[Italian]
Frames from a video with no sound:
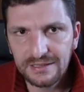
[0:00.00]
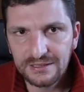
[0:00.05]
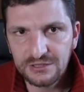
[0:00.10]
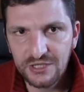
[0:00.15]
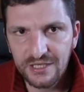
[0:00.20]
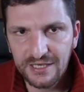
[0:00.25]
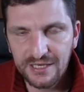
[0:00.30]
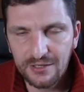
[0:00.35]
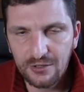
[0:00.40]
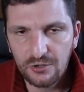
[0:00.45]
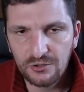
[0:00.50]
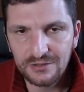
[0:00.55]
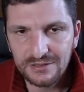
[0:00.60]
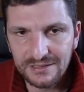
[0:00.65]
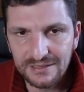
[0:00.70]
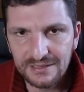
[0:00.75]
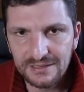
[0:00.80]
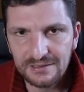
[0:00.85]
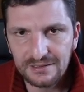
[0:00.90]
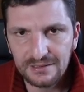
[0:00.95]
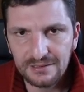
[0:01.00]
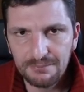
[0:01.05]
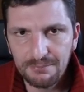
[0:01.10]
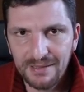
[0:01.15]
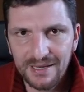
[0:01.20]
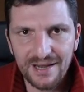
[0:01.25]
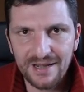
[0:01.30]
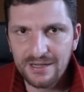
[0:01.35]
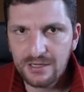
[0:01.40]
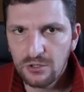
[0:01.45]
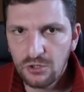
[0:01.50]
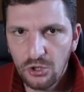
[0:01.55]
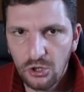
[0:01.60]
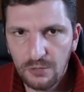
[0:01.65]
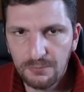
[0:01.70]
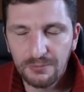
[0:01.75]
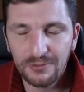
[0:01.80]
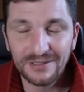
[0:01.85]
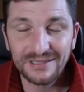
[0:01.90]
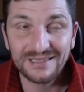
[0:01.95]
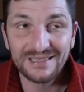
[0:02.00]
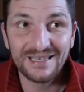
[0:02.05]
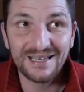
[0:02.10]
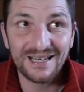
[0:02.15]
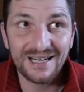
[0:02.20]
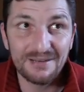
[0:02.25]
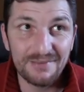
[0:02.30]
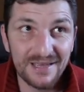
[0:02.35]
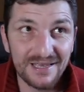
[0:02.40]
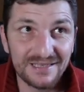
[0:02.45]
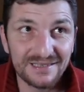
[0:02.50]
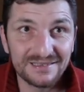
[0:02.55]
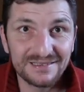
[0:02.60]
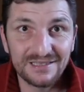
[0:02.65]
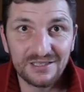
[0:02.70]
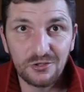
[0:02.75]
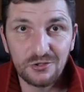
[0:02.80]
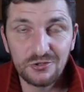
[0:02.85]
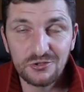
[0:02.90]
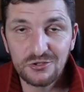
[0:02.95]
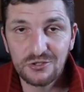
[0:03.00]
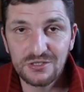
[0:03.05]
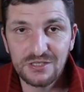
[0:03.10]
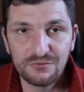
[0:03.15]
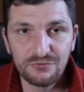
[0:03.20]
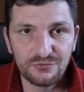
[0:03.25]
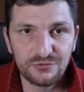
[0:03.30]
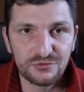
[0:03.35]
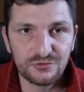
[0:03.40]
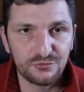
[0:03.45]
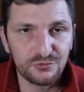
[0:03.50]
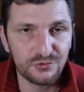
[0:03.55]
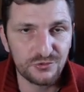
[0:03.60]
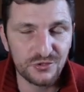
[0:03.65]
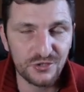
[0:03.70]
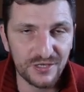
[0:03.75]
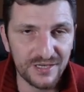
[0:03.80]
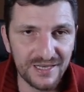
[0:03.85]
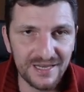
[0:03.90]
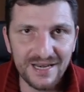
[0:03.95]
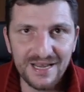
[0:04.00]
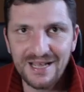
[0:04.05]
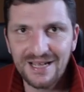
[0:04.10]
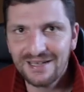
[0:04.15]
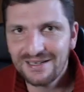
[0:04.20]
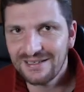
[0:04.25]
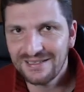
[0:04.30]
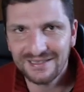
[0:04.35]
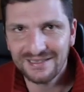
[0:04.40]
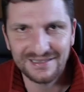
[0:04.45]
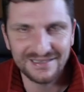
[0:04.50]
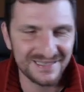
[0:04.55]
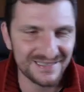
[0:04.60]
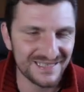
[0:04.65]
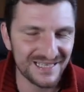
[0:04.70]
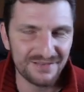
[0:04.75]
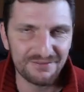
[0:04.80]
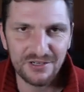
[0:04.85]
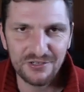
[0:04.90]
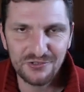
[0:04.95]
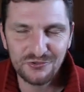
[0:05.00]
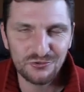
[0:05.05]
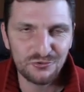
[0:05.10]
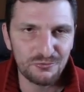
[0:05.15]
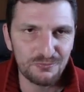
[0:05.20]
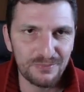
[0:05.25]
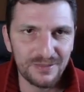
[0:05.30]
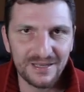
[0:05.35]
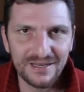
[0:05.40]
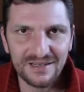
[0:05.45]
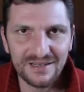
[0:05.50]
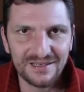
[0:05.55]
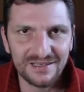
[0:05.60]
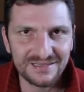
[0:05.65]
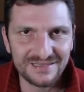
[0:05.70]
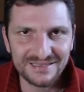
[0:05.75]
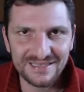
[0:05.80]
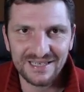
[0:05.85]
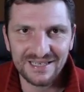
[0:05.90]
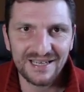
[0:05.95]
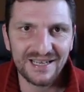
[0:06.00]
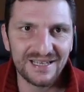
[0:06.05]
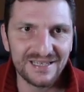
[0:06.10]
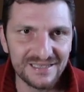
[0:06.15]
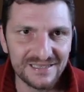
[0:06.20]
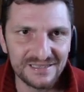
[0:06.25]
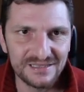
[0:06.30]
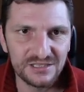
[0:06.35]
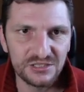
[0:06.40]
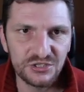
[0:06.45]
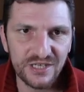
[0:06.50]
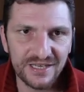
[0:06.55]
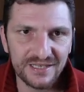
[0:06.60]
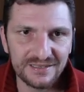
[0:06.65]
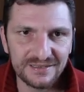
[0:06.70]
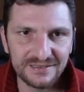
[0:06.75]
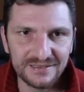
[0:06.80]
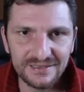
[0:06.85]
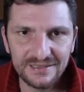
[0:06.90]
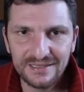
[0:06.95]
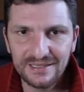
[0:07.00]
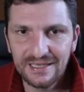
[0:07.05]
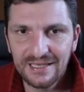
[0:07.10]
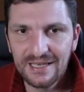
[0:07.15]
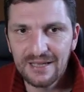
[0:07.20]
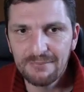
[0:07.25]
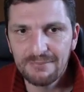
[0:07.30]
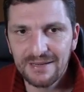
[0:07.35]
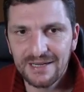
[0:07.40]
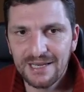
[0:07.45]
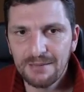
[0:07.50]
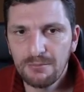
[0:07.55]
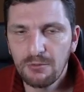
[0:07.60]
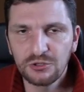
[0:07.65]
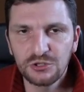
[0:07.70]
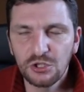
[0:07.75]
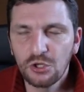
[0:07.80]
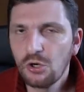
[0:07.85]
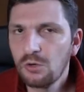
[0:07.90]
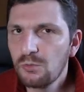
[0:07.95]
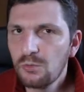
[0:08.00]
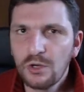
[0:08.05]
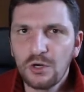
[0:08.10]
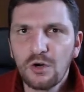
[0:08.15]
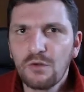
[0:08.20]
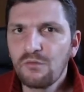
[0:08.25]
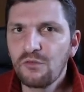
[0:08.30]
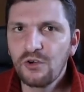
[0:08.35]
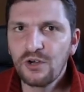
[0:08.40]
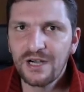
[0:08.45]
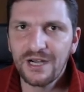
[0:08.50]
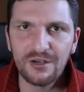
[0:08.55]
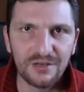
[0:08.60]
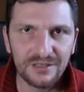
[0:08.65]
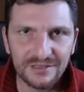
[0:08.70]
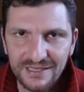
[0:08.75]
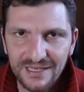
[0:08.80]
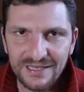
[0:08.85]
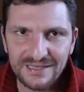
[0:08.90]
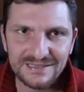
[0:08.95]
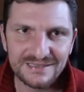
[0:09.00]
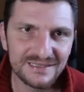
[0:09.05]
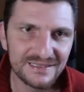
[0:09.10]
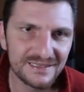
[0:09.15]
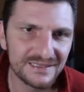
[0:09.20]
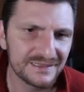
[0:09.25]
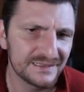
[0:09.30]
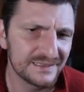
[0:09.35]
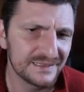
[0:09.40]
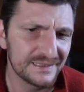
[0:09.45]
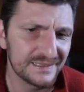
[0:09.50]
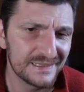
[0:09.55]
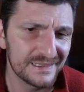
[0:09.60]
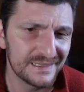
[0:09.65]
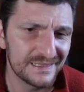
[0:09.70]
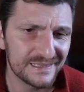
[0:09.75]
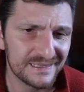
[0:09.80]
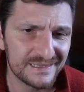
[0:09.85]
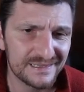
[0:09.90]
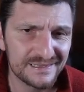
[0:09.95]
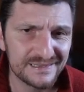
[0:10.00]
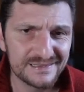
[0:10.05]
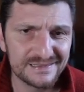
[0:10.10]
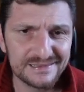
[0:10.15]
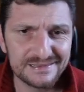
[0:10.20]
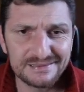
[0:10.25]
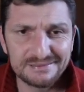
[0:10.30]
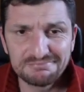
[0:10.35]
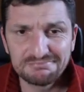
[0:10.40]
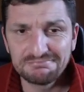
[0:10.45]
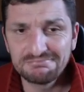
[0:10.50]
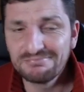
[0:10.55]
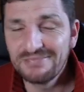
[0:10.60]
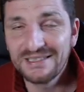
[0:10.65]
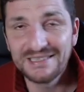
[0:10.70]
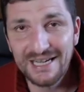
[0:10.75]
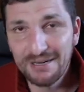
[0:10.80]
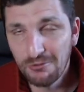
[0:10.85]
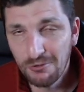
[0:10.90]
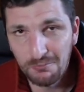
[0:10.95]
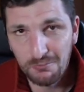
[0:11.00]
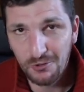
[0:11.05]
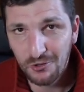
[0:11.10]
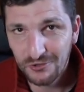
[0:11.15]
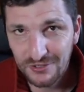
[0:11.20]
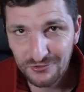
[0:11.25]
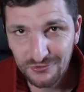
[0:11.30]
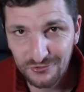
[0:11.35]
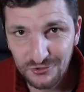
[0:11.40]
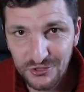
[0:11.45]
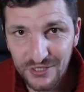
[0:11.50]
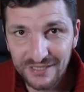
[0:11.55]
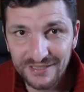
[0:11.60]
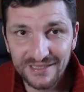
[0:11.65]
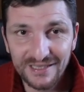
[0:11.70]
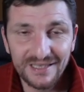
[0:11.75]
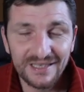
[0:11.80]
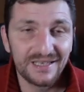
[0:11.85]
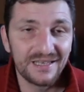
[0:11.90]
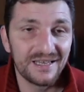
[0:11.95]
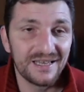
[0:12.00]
eh, che cercano di eh, parare il colpo. Chiaramente non so se funzionerà eh, nei server super stracarichi di gente, perché molti comunque non vorranno andarsene. vedremo un po' cosa succede.